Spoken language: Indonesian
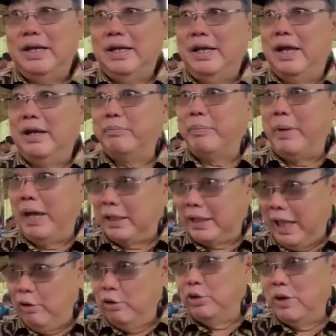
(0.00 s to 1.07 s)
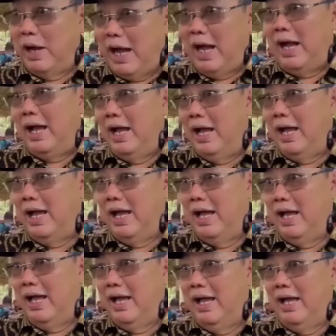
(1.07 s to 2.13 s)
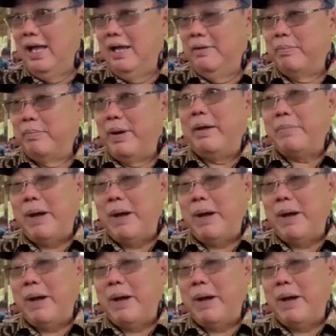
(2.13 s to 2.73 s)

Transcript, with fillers: yang PLTU juga eh.